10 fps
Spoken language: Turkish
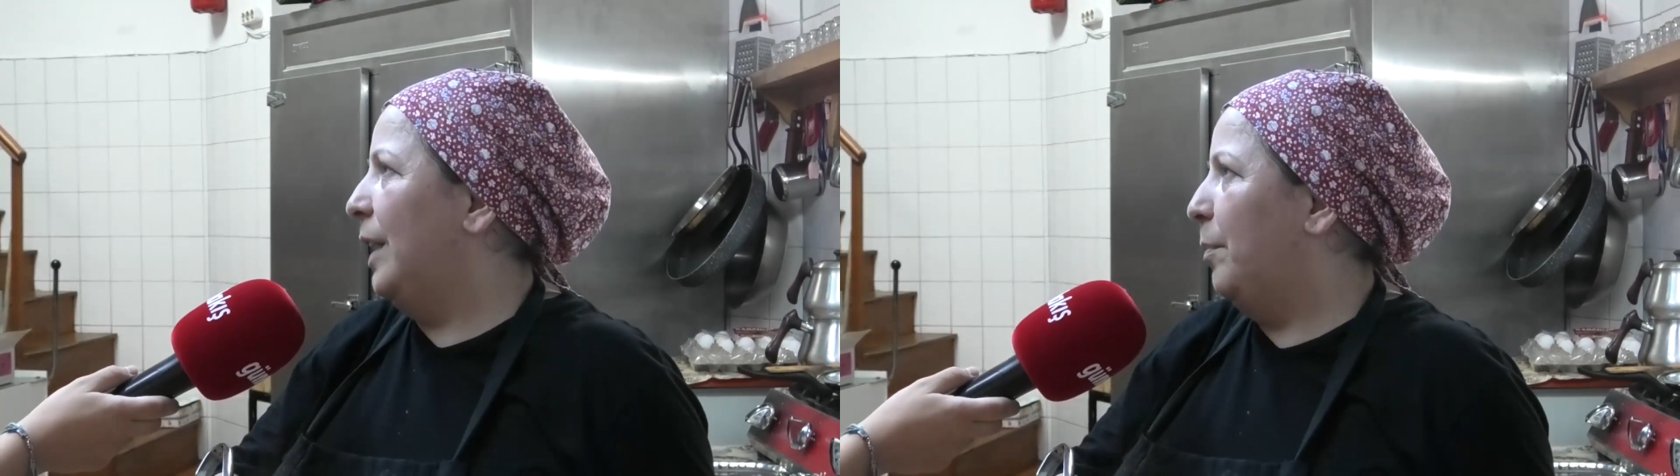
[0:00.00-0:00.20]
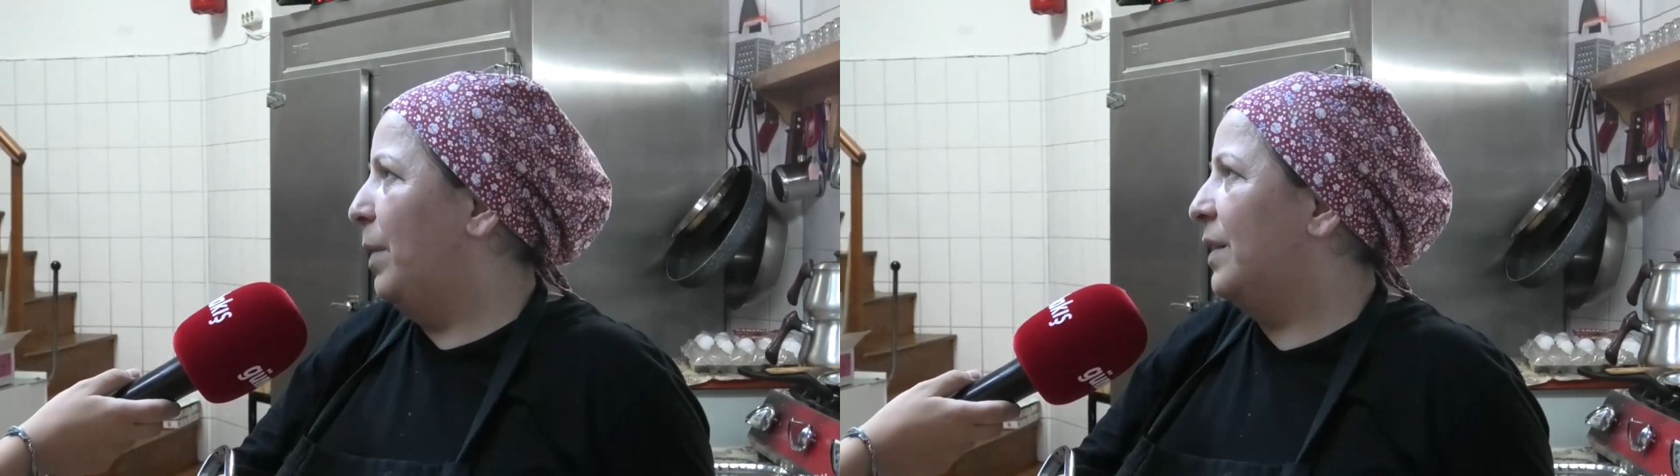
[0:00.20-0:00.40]

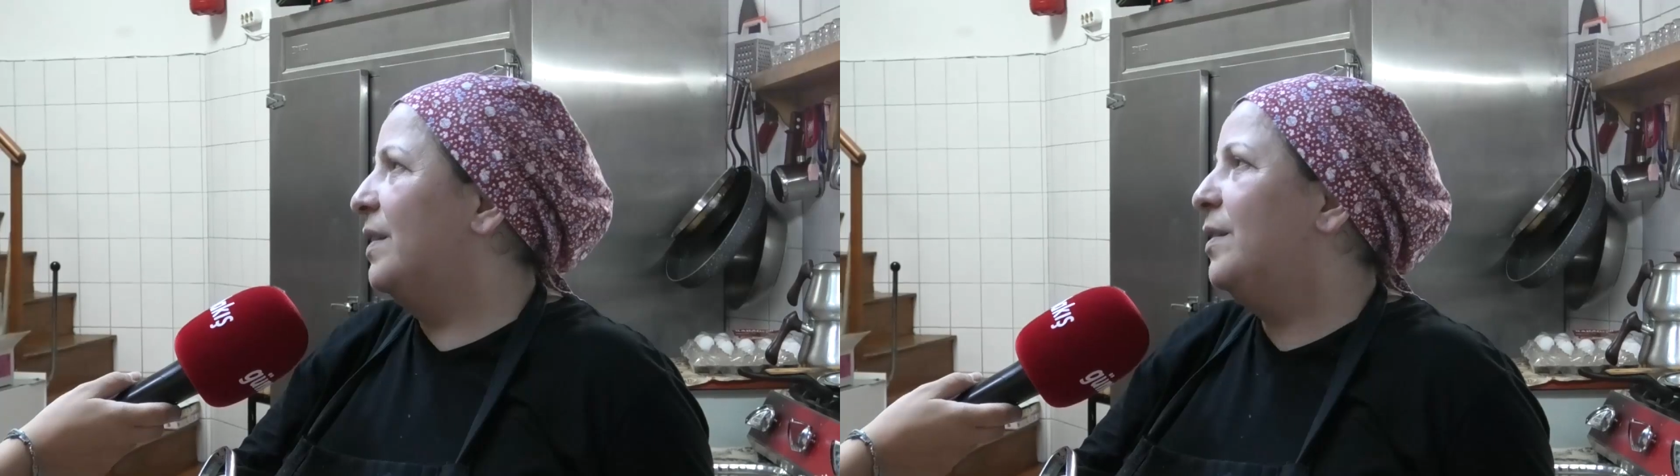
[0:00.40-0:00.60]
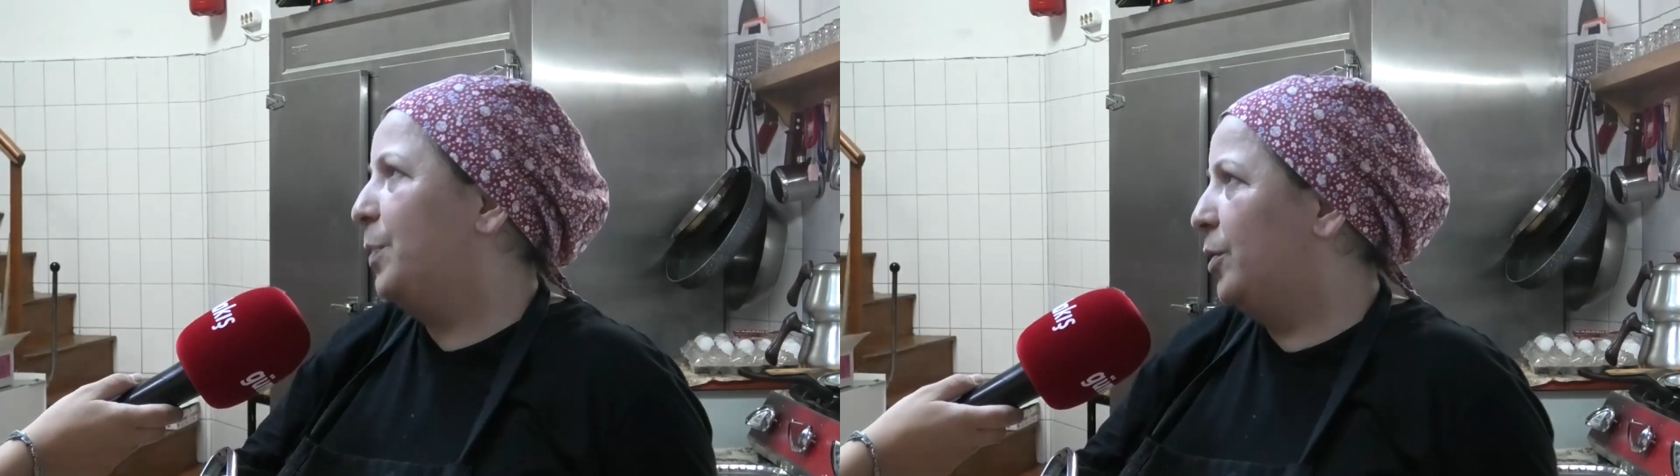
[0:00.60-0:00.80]

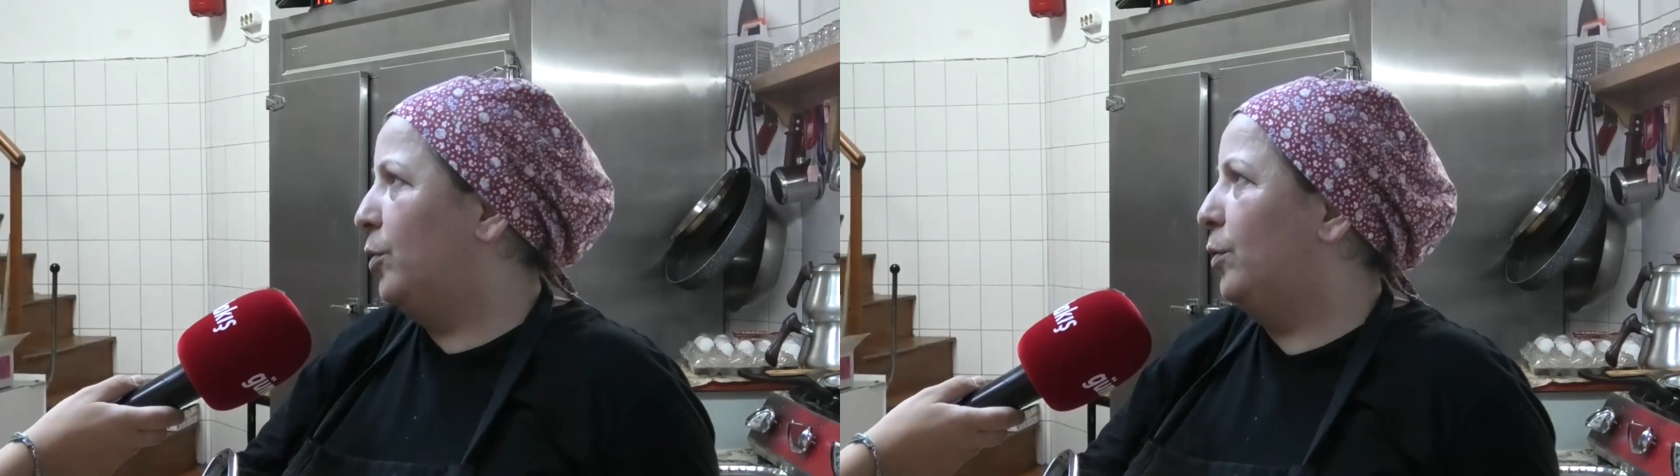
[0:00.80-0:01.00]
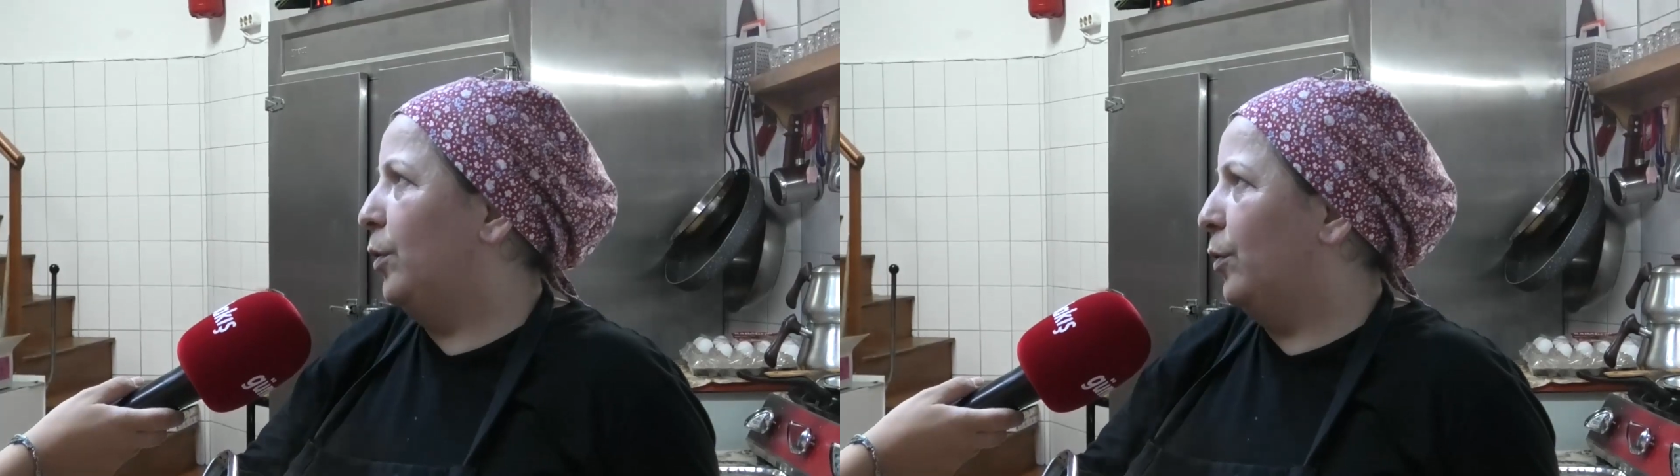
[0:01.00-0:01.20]
yapmaktayız.
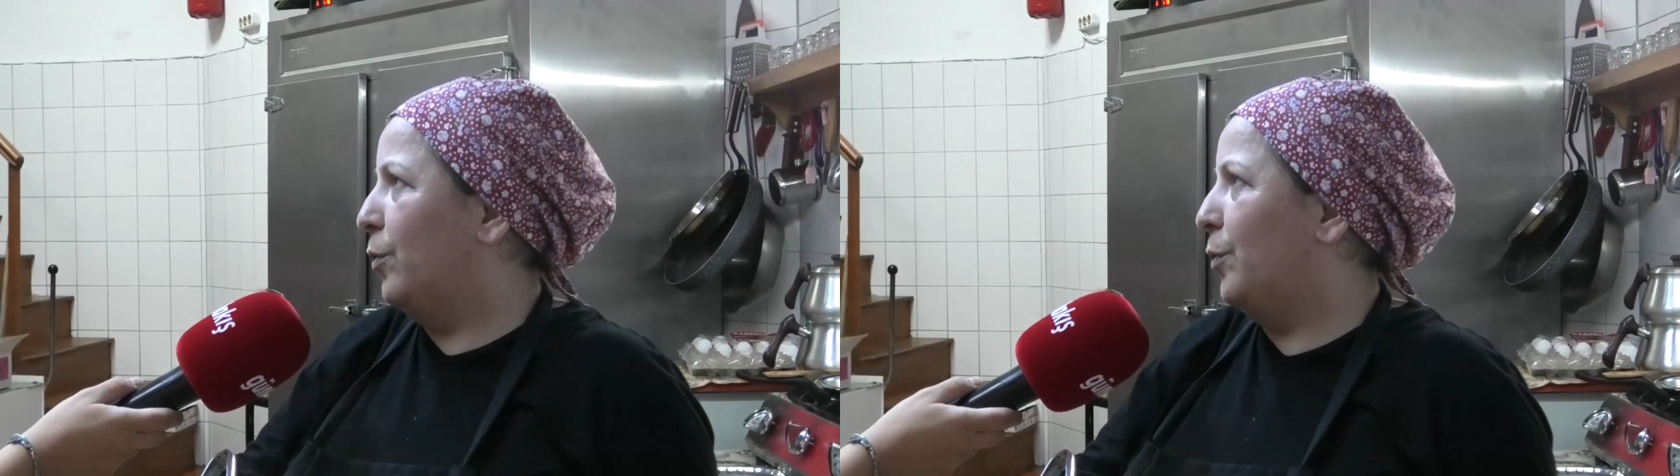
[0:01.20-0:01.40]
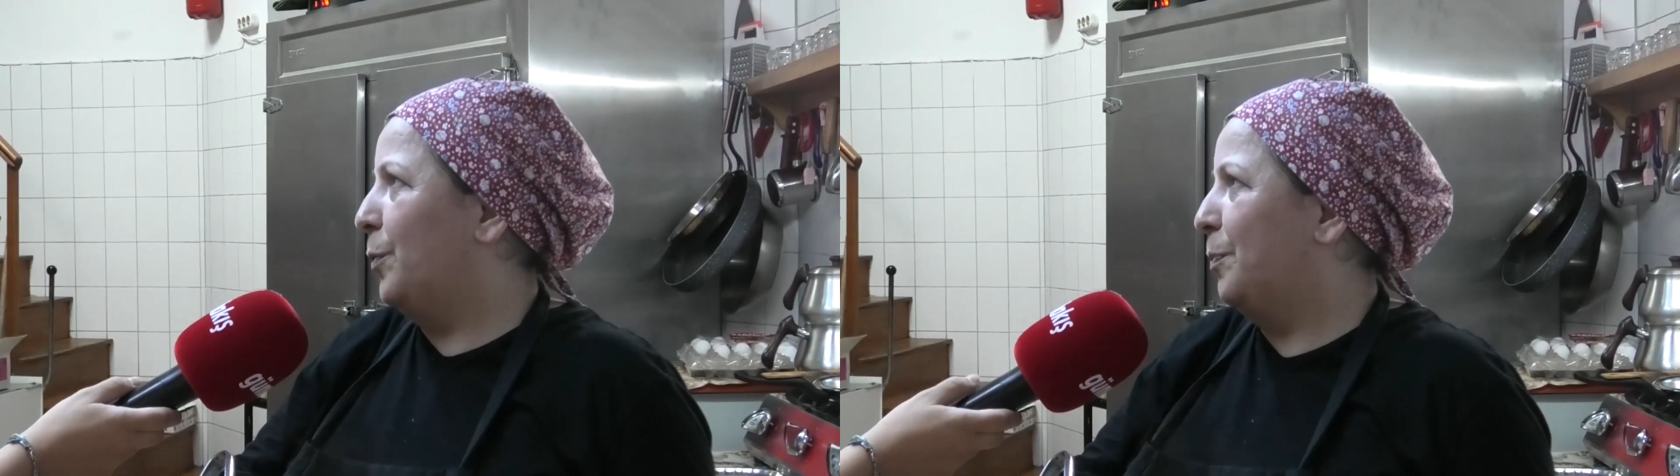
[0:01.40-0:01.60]
Pişiriyoruz.